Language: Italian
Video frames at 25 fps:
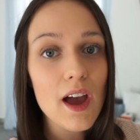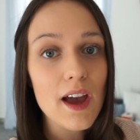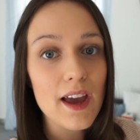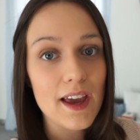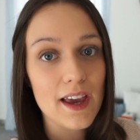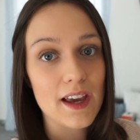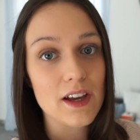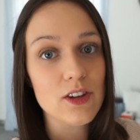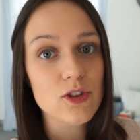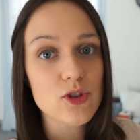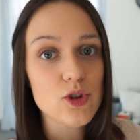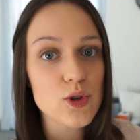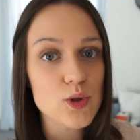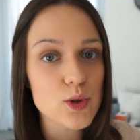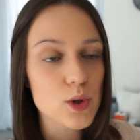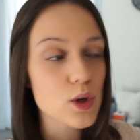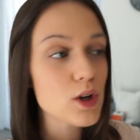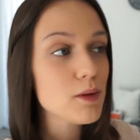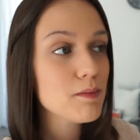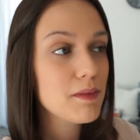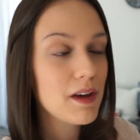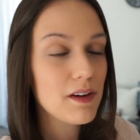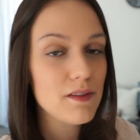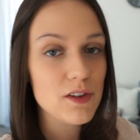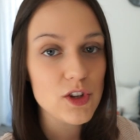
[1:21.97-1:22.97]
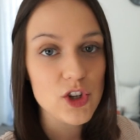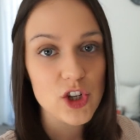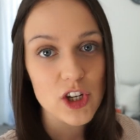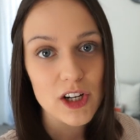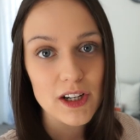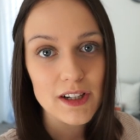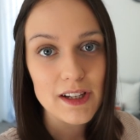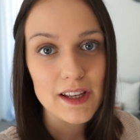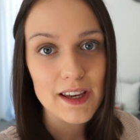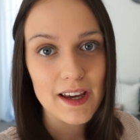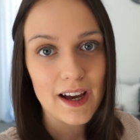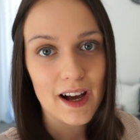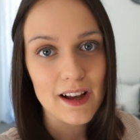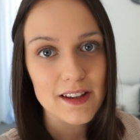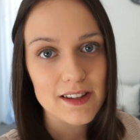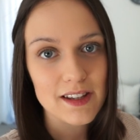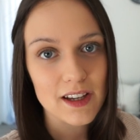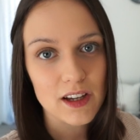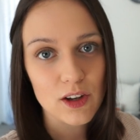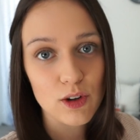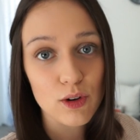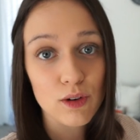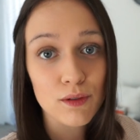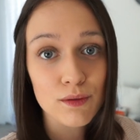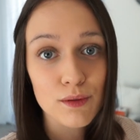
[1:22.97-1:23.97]
e ci sono i miei vicini di casa
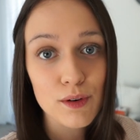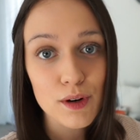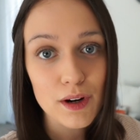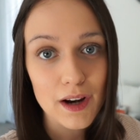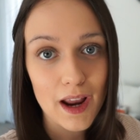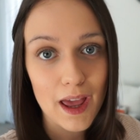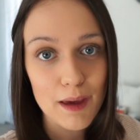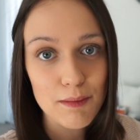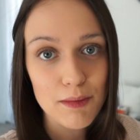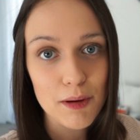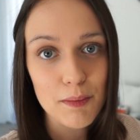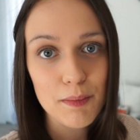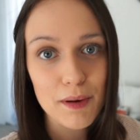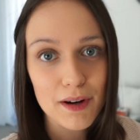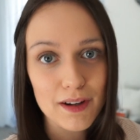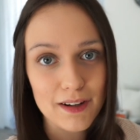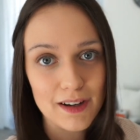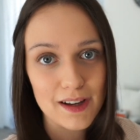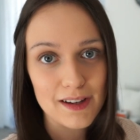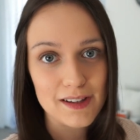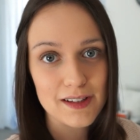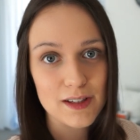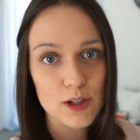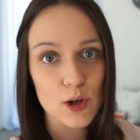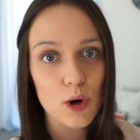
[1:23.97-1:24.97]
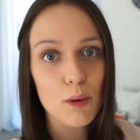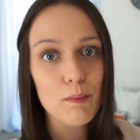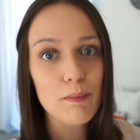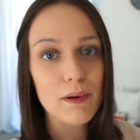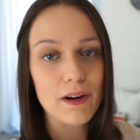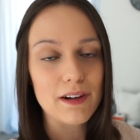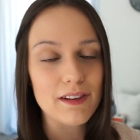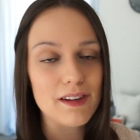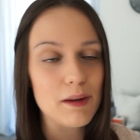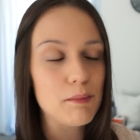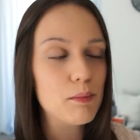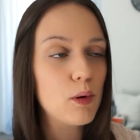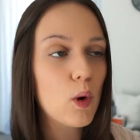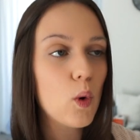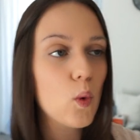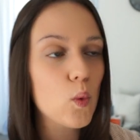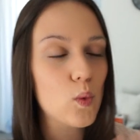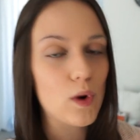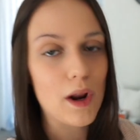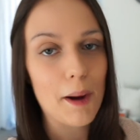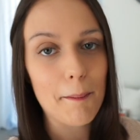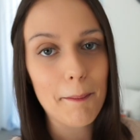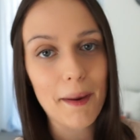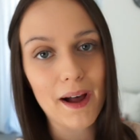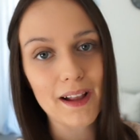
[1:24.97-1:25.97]
che non vorrei mi prendere prendessero per tipo
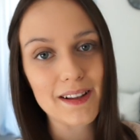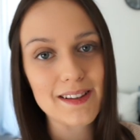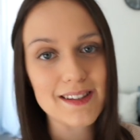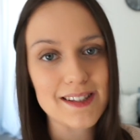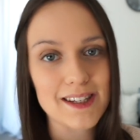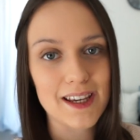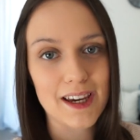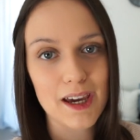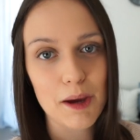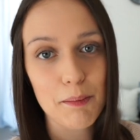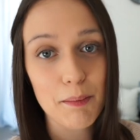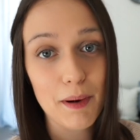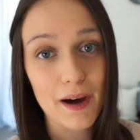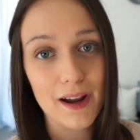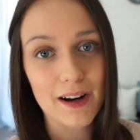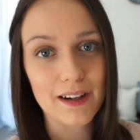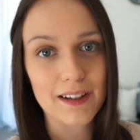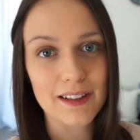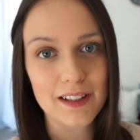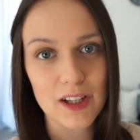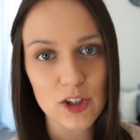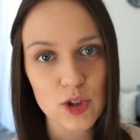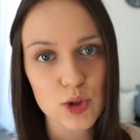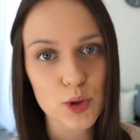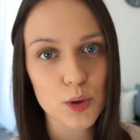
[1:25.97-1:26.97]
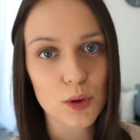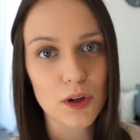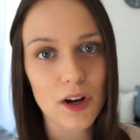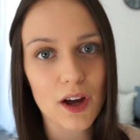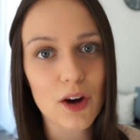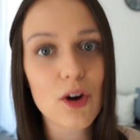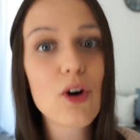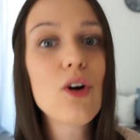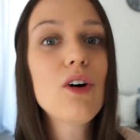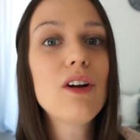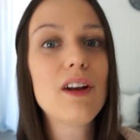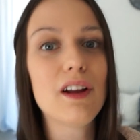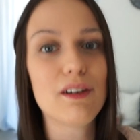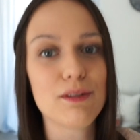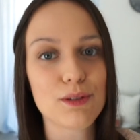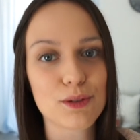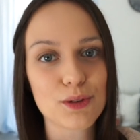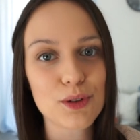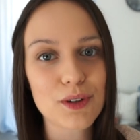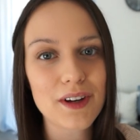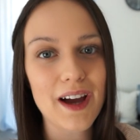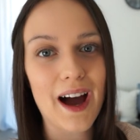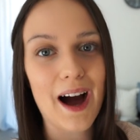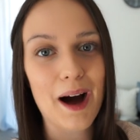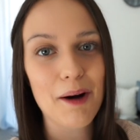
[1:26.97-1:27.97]
una pazza che parla da sola con la
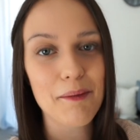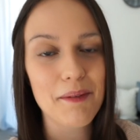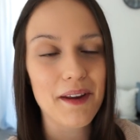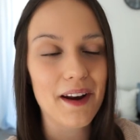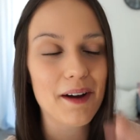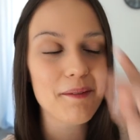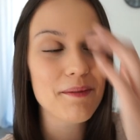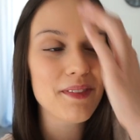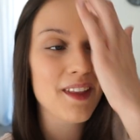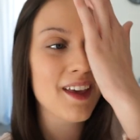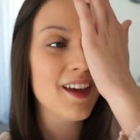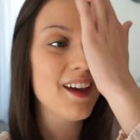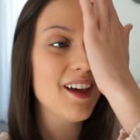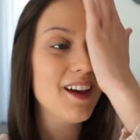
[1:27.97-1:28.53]
fotocamera,